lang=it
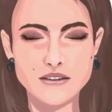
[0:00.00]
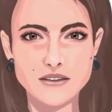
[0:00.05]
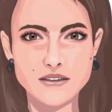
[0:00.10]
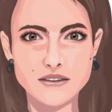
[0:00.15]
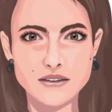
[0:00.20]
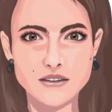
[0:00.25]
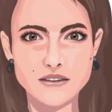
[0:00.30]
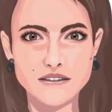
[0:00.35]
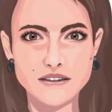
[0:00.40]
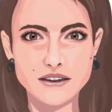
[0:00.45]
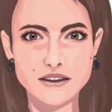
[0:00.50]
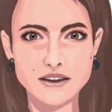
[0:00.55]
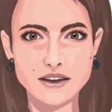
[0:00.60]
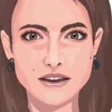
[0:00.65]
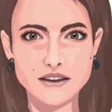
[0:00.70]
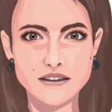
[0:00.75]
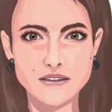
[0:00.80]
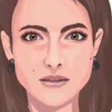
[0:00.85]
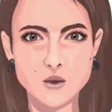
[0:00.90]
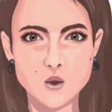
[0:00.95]
dalla quale
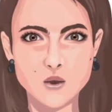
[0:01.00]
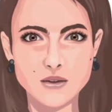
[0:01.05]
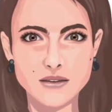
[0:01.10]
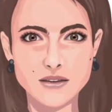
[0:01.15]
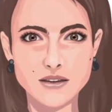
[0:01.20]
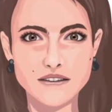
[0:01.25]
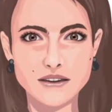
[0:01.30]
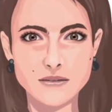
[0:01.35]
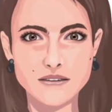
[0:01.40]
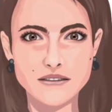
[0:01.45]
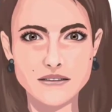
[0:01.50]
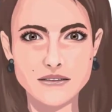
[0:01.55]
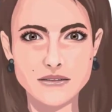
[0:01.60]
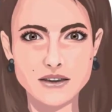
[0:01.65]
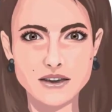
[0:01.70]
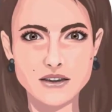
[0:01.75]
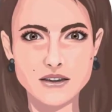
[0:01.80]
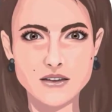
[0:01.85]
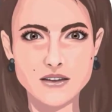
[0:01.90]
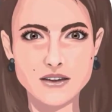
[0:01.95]
esce l'acqua
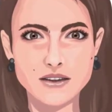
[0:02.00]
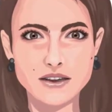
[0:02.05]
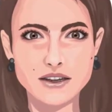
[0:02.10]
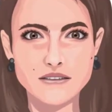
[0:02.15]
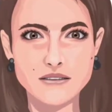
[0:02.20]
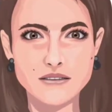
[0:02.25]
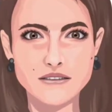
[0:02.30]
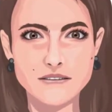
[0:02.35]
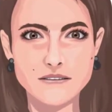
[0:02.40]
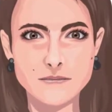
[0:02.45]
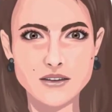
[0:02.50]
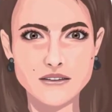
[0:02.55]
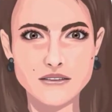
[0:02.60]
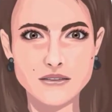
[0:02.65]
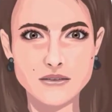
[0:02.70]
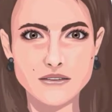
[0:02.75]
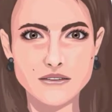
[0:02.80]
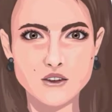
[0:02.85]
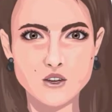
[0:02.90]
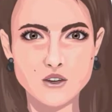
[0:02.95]
quando ci concediamo
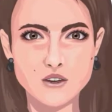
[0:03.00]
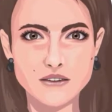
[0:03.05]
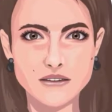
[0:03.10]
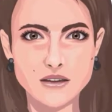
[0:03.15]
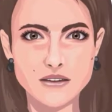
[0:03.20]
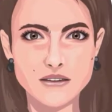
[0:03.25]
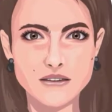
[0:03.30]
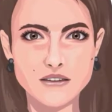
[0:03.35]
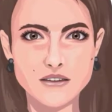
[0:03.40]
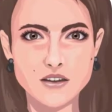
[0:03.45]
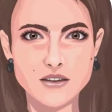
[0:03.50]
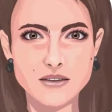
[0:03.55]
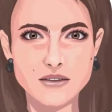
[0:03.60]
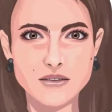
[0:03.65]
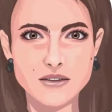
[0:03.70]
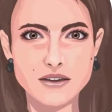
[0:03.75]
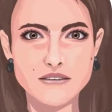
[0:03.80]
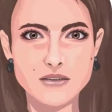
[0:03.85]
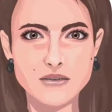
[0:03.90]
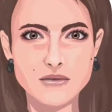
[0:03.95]
una rilassante
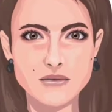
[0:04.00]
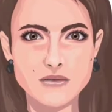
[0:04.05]
doccia.